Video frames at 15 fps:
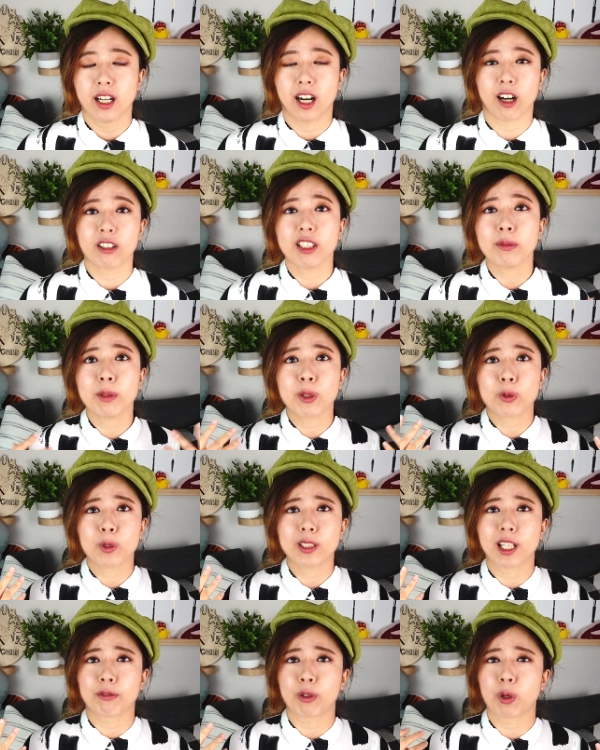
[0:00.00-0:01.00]
好，那么如
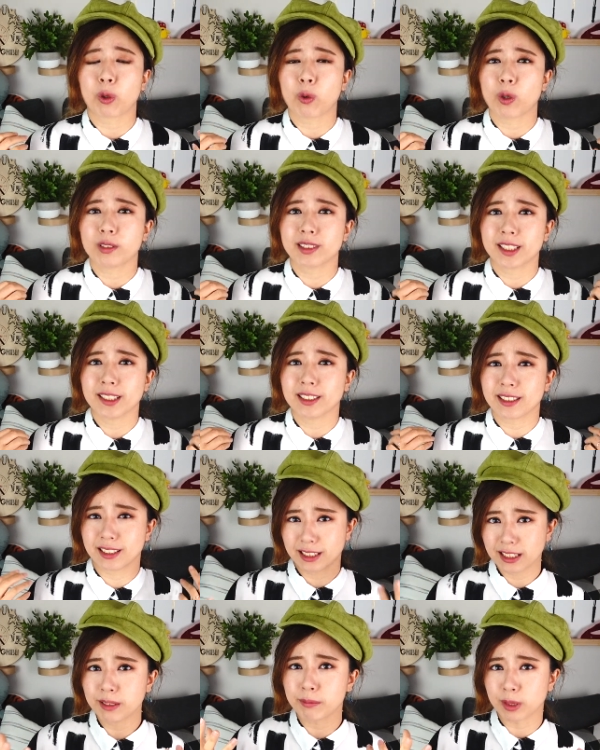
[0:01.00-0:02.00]
果铁氟龙锅真的
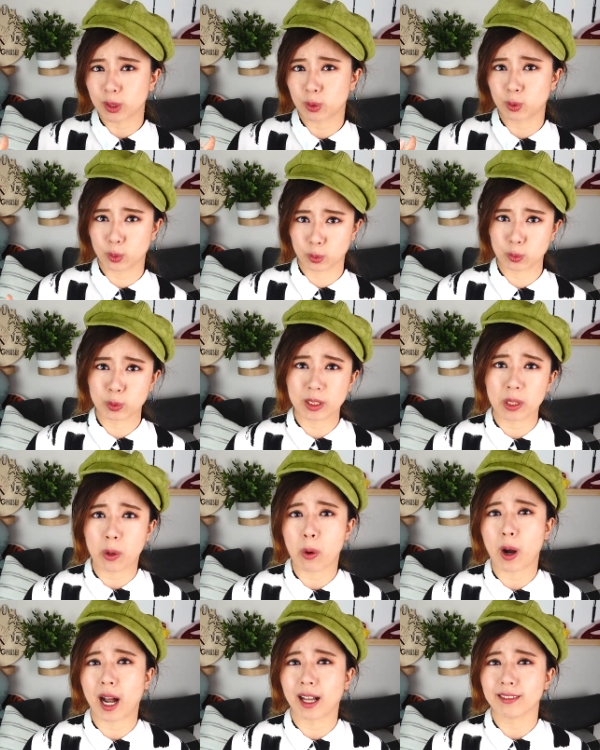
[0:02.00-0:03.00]
这么毒的
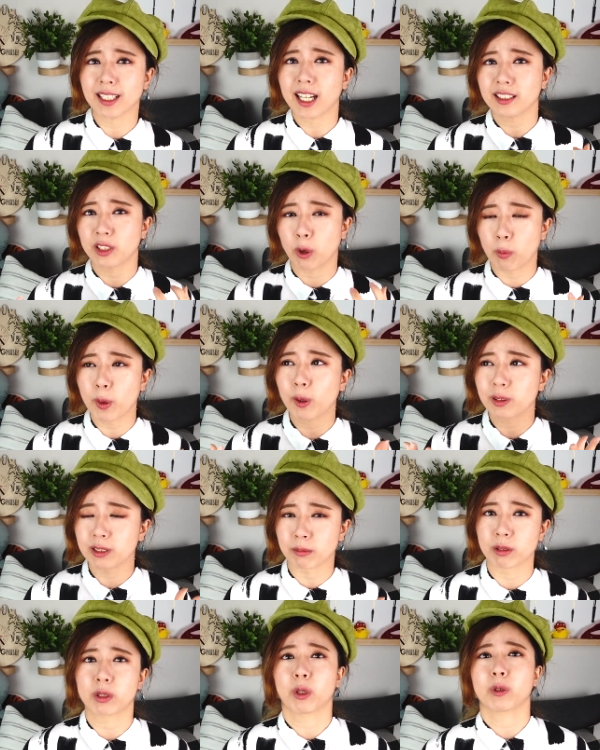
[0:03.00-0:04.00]
话，那有没有
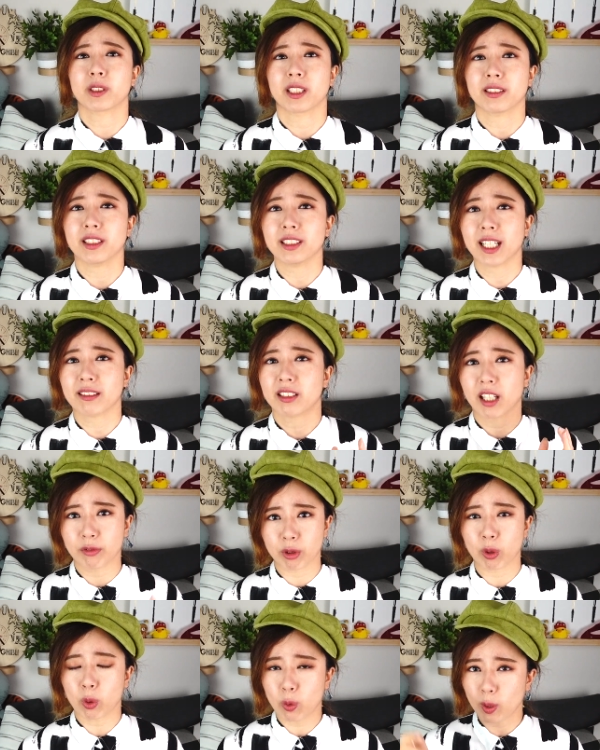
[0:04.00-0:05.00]
什么东西是像铁
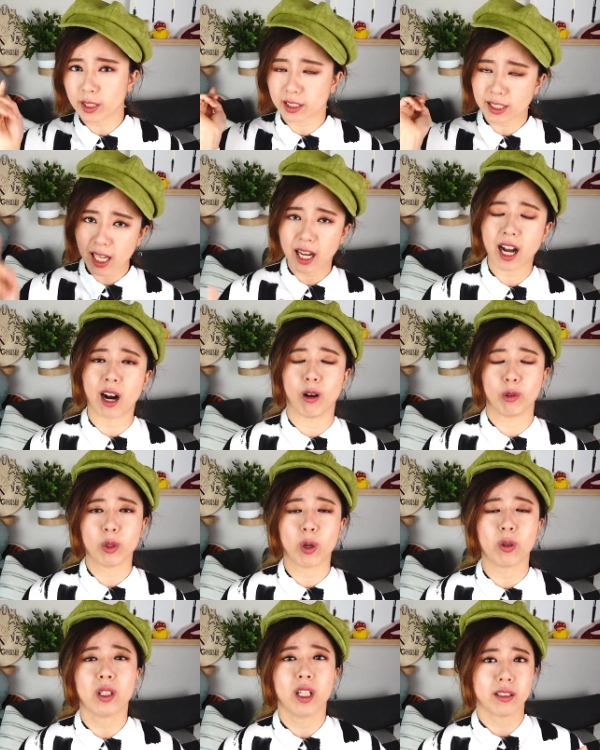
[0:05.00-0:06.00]
氟龙锅一样好
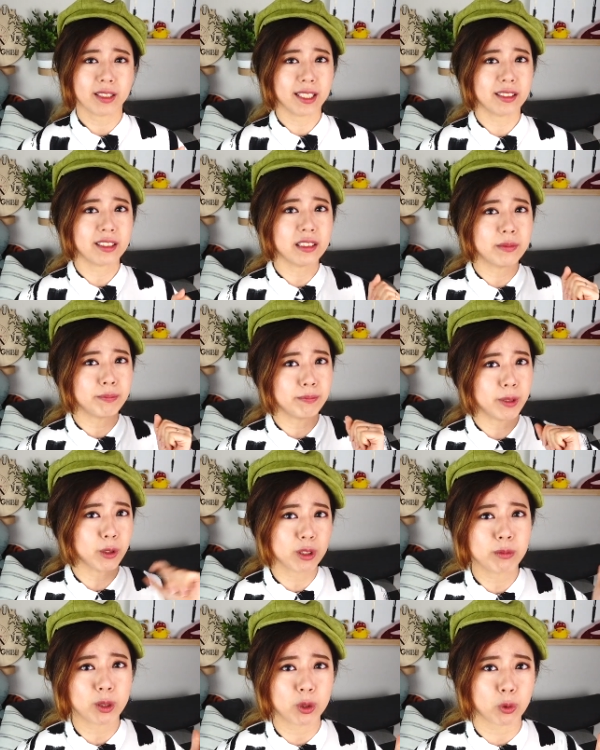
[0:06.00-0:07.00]
用，但是没
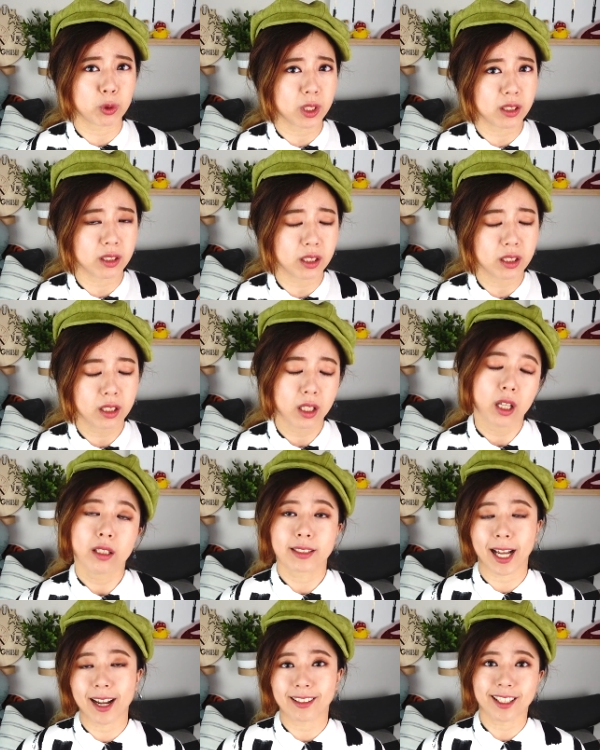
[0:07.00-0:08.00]
有这么毒的呢？
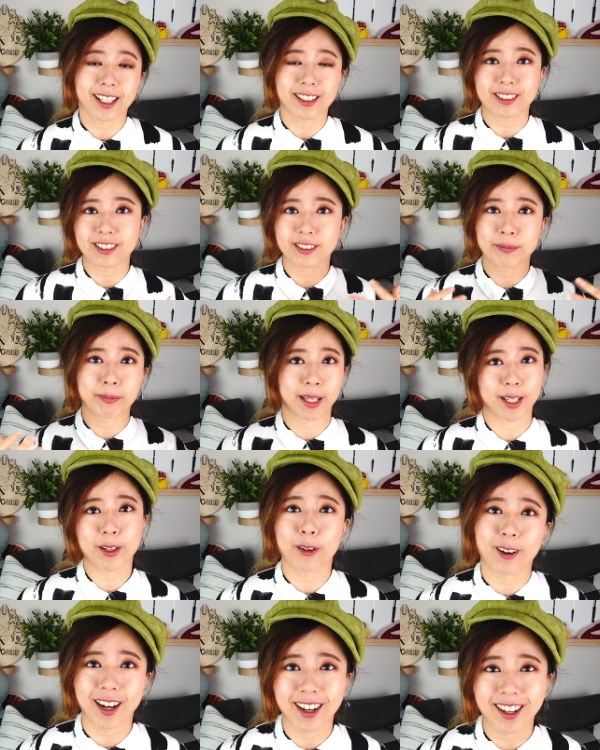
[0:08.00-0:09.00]
答案当然是没
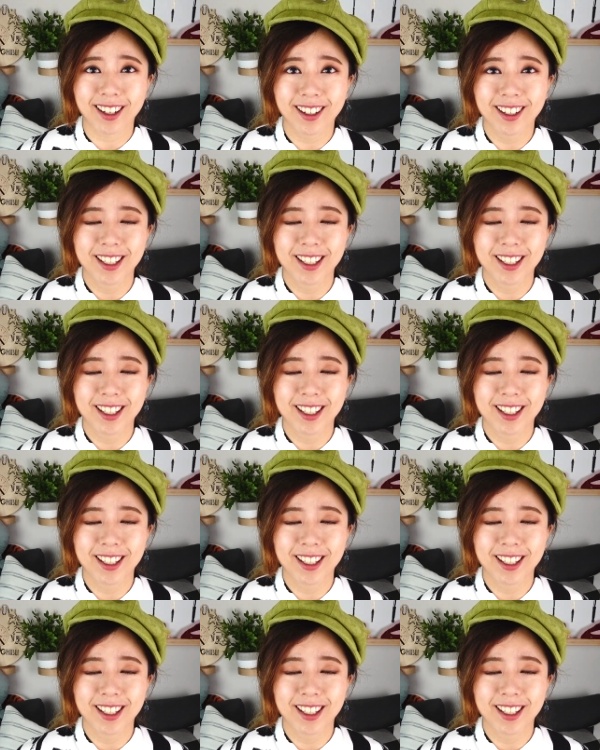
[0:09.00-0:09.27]
有啊！